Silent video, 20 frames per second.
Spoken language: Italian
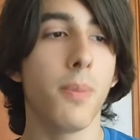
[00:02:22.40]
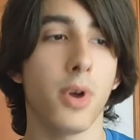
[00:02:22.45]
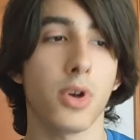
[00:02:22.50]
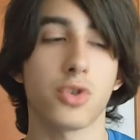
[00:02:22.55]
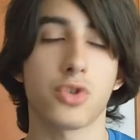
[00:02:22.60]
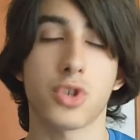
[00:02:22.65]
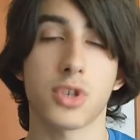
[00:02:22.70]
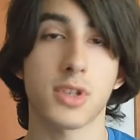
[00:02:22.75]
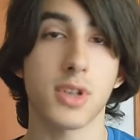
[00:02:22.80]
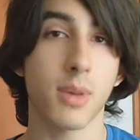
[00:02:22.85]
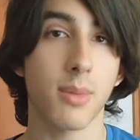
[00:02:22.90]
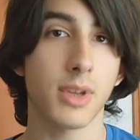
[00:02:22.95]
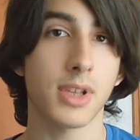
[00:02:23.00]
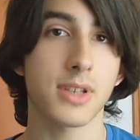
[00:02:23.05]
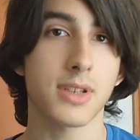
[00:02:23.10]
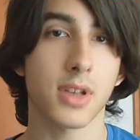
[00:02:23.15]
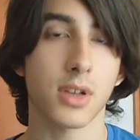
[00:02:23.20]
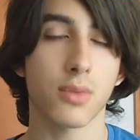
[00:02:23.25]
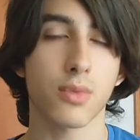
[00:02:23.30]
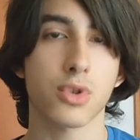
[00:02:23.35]
Poi
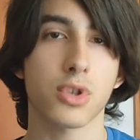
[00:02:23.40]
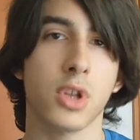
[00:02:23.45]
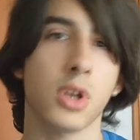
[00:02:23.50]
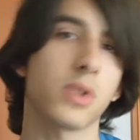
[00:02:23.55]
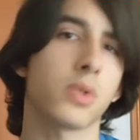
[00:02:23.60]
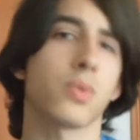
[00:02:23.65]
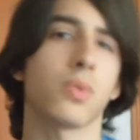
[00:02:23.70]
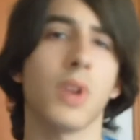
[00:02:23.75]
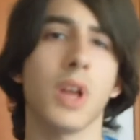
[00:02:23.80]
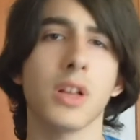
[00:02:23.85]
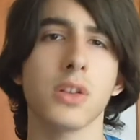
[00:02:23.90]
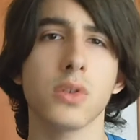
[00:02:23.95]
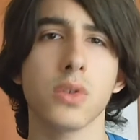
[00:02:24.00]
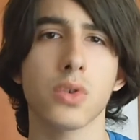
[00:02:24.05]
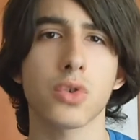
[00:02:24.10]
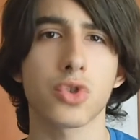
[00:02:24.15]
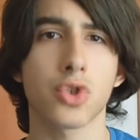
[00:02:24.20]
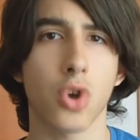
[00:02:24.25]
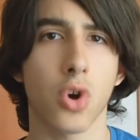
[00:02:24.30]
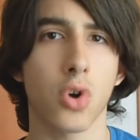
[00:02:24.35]
successivamente è stato mostrato un
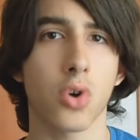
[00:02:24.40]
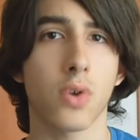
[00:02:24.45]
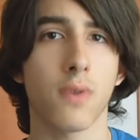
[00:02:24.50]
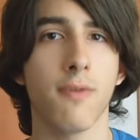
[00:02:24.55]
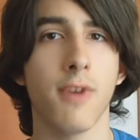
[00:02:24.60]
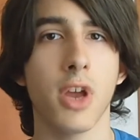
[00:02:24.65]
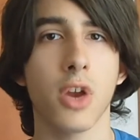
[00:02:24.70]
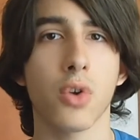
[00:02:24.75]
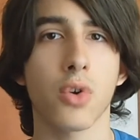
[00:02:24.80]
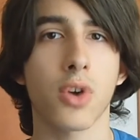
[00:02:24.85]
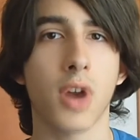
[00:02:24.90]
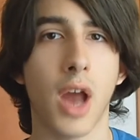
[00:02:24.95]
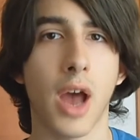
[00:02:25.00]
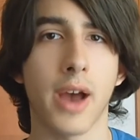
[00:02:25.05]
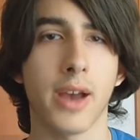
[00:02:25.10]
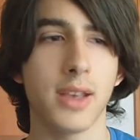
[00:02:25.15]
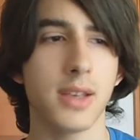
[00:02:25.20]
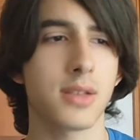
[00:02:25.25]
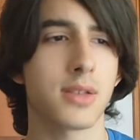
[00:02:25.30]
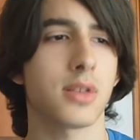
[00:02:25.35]
altro gioco, ovvero
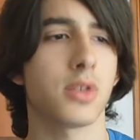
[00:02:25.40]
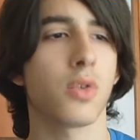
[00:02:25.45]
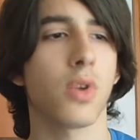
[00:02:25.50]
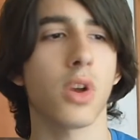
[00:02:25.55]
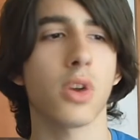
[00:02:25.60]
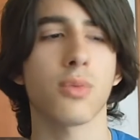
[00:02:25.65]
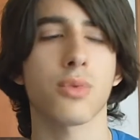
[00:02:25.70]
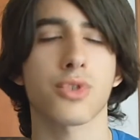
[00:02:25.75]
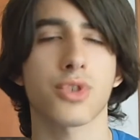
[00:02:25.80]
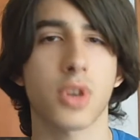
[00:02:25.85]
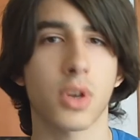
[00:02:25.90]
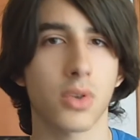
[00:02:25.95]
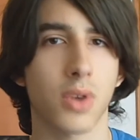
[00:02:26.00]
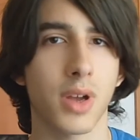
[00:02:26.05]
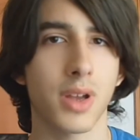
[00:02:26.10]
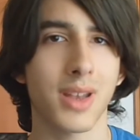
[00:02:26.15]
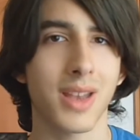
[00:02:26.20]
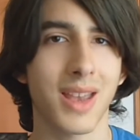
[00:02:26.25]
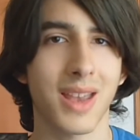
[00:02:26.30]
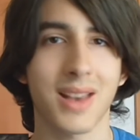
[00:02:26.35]
Rise, vi hanno mostrato
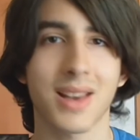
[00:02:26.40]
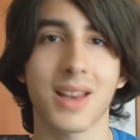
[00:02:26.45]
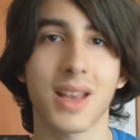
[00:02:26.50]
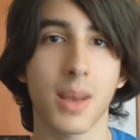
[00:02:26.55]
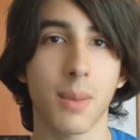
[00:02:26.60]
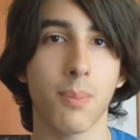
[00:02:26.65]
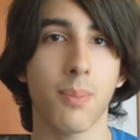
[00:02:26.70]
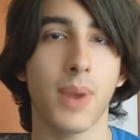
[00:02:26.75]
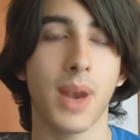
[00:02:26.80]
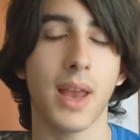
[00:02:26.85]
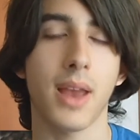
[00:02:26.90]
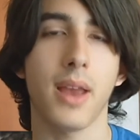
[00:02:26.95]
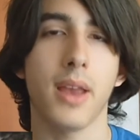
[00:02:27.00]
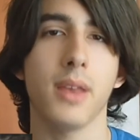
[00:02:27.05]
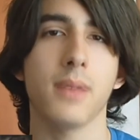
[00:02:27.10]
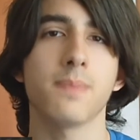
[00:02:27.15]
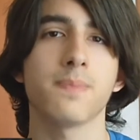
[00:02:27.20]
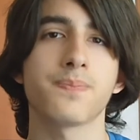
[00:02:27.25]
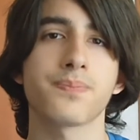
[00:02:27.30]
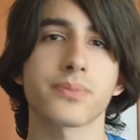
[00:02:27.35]
anche il
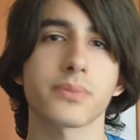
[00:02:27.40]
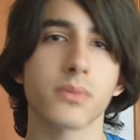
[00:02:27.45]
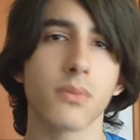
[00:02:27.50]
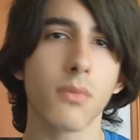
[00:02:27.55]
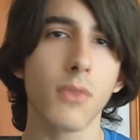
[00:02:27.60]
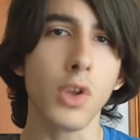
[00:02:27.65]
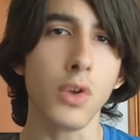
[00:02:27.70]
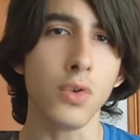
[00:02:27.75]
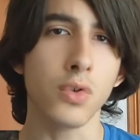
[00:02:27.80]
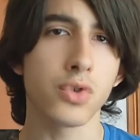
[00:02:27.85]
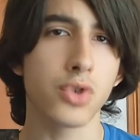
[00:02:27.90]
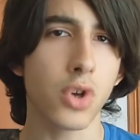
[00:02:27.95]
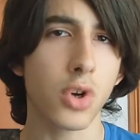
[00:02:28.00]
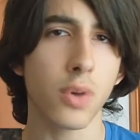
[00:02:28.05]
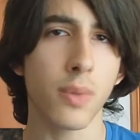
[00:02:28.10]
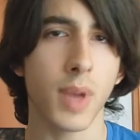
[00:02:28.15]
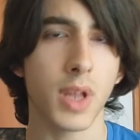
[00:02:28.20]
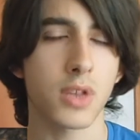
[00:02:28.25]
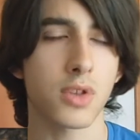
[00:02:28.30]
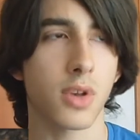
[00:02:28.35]
gameplay, un
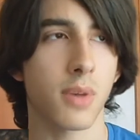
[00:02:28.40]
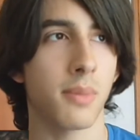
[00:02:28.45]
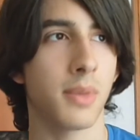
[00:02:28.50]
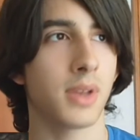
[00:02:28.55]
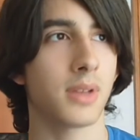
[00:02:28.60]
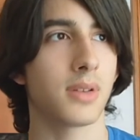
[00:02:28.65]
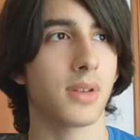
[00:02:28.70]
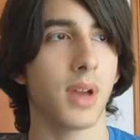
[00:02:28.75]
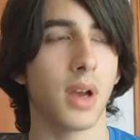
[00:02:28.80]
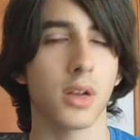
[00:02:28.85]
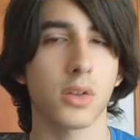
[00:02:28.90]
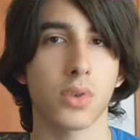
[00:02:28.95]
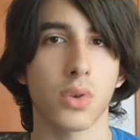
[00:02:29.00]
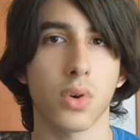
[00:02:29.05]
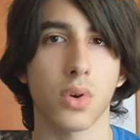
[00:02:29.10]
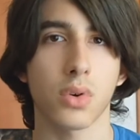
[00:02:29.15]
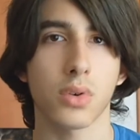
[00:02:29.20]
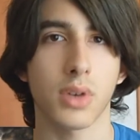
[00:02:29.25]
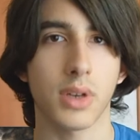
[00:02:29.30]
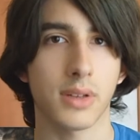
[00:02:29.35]
gioco penso
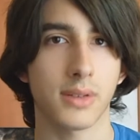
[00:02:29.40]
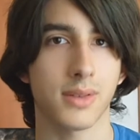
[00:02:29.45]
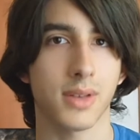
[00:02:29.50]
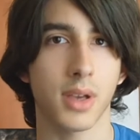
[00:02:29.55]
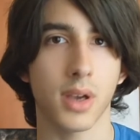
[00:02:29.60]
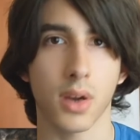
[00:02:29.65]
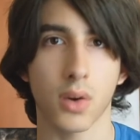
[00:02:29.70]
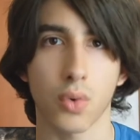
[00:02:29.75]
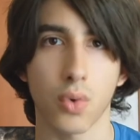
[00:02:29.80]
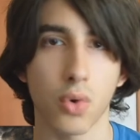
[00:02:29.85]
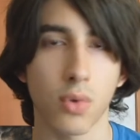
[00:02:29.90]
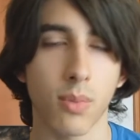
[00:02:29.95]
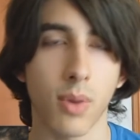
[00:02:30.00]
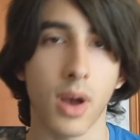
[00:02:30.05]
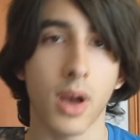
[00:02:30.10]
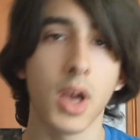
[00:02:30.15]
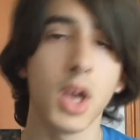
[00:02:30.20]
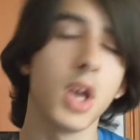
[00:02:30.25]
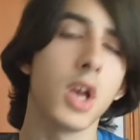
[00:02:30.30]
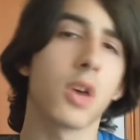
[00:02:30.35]
ambientato in antica
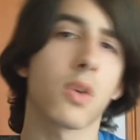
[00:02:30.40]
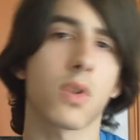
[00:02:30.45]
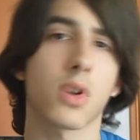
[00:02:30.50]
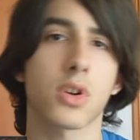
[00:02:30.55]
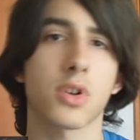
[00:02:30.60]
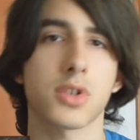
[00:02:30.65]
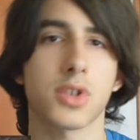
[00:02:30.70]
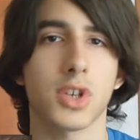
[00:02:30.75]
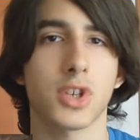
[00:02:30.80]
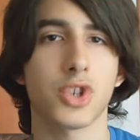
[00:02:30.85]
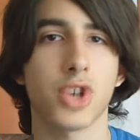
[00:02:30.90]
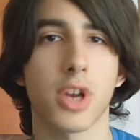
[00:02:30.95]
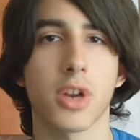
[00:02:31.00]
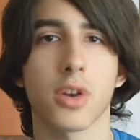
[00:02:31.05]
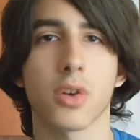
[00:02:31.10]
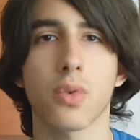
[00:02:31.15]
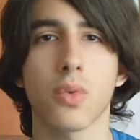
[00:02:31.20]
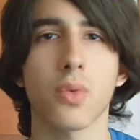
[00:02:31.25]
Roma, qualcosa del genere.